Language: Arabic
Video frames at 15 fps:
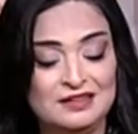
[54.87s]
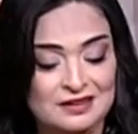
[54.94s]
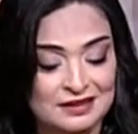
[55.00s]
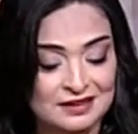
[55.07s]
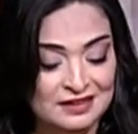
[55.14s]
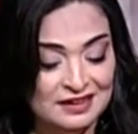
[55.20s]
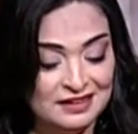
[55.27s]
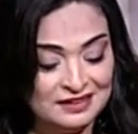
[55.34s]

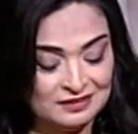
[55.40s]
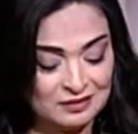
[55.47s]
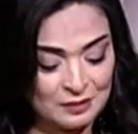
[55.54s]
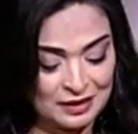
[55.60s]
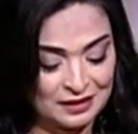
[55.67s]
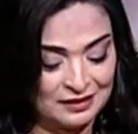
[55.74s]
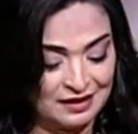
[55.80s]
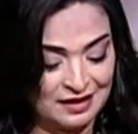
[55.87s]
آه، لكن
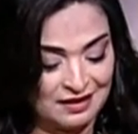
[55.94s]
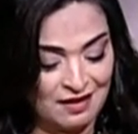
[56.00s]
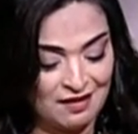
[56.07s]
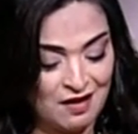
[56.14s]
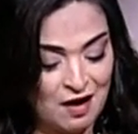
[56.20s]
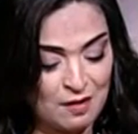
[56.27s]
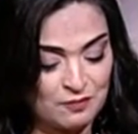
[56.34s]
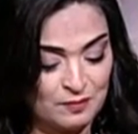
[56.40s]
طبعا
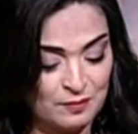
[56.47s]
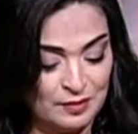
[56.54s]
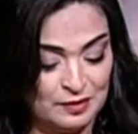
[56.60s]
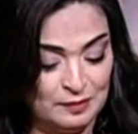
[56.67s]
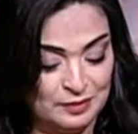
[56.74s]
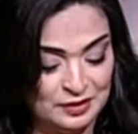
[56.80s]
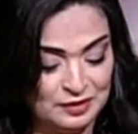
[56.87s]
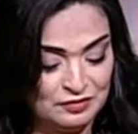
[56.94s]
هرحب
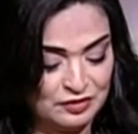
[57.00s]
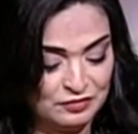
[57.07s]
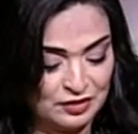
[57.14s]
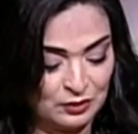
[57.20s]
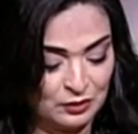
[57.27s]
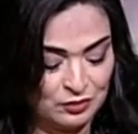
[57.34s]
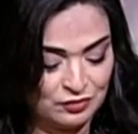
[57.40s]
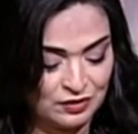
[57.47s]
بضيفي
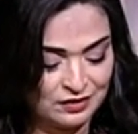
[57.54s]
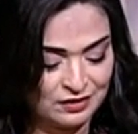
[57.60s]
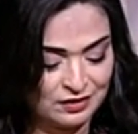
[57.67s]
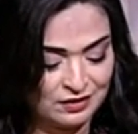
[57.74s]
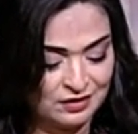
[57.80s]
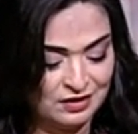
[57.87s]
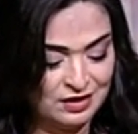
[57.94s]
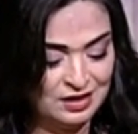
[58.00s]
في اول
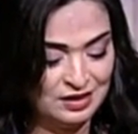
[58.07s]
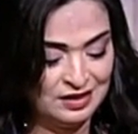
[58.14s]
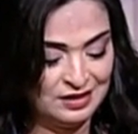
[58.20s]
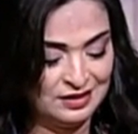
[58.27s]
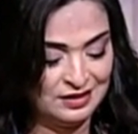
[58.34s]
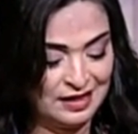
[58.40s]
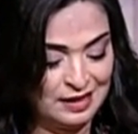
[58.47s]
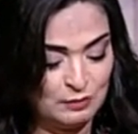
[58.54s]
فقره
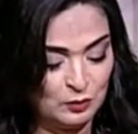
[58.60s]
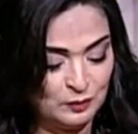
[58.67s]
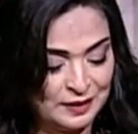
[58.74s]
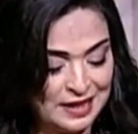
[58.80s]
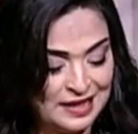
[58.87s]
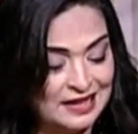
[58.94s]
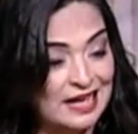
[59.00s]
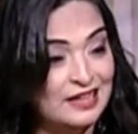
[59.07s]
آه،
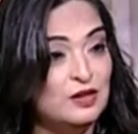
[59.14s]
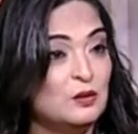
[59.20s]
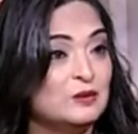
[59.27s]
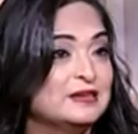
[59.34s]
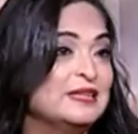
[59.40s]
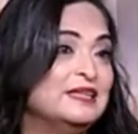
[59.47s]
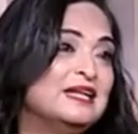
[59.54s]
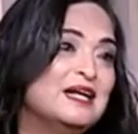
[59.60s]
المبتهل علي
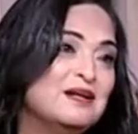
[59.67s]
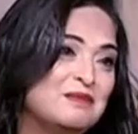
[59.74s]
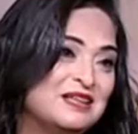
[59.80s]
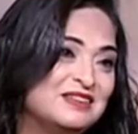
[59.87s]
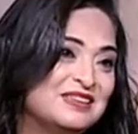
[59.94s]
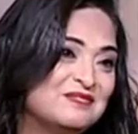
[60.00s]
الحسيني اهلا بحضرتك اهلا